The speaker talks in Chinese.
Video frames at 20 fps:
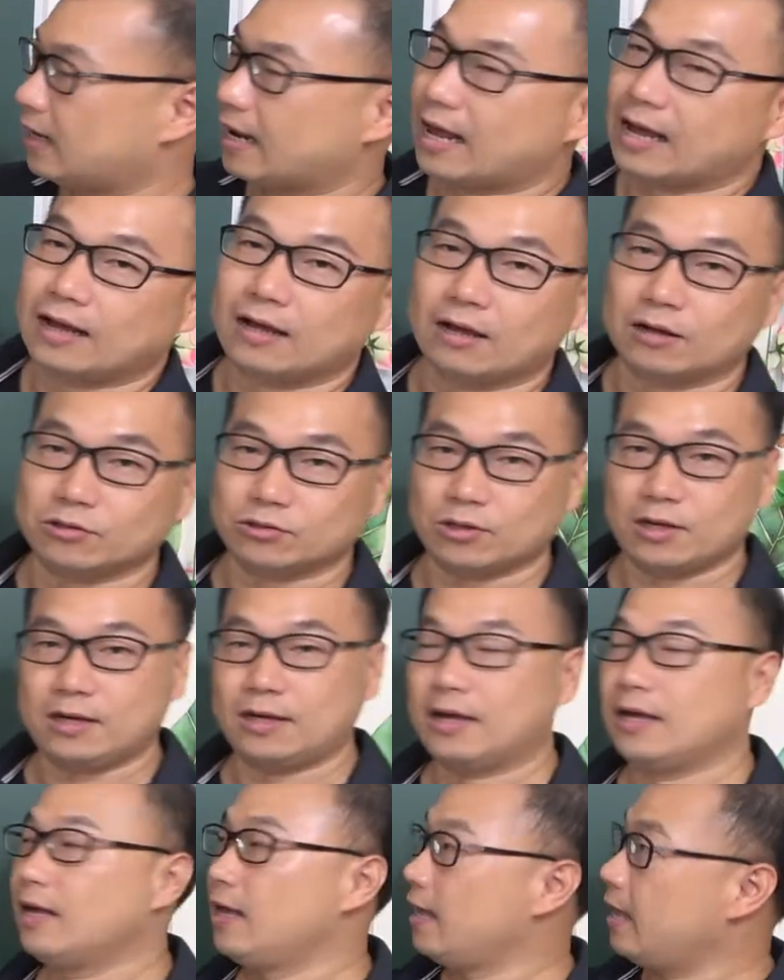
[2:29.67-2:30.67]
个啦，好、哦，所
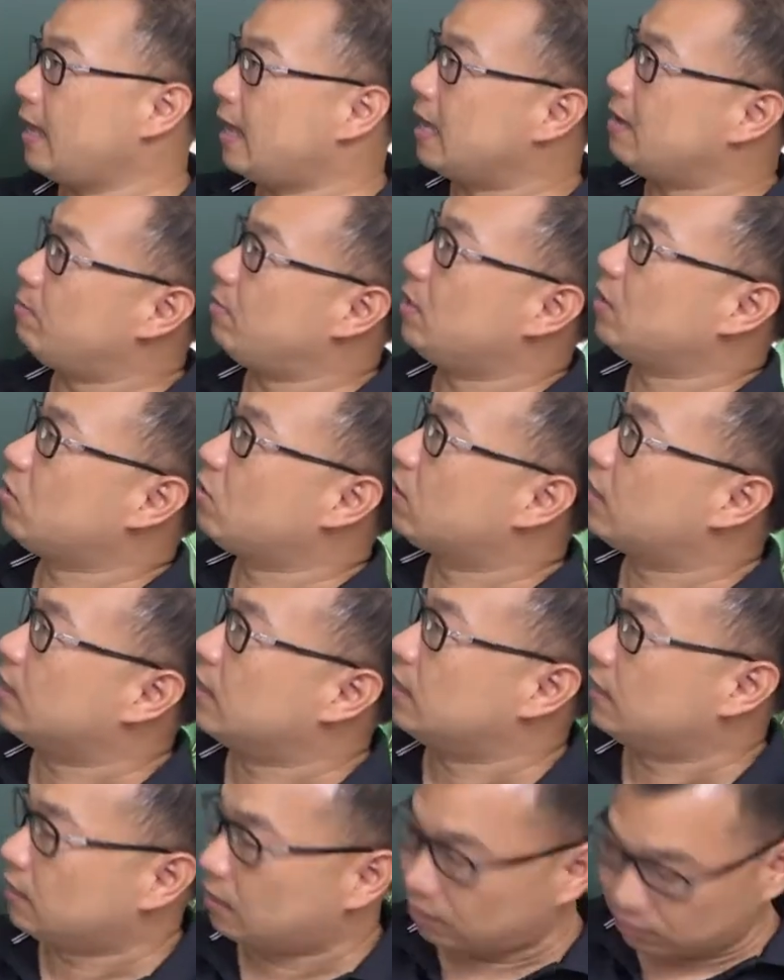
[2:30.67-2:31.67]
以 a b 都
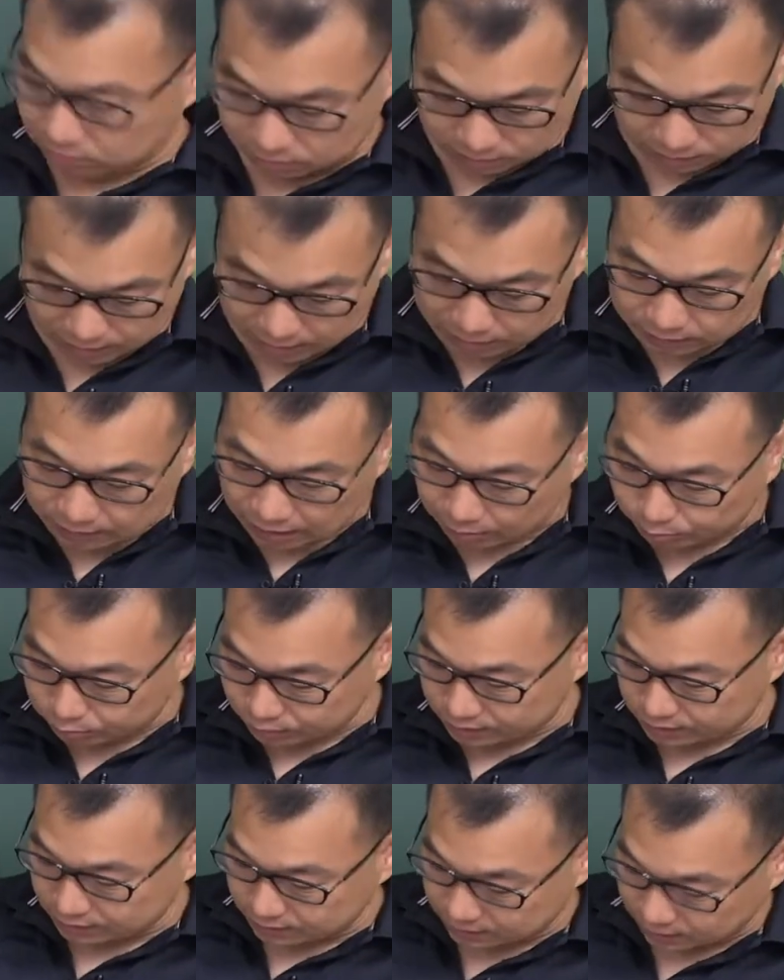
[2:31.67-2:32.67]
可以哦。然后挑
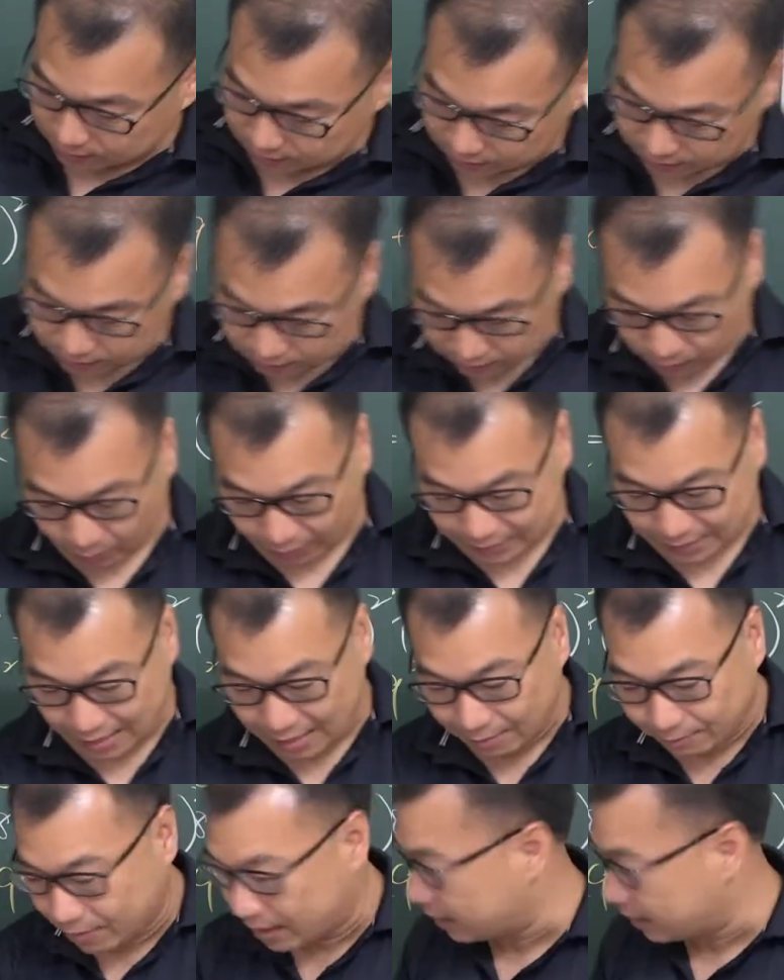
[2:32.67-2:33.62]
不是的，再往下看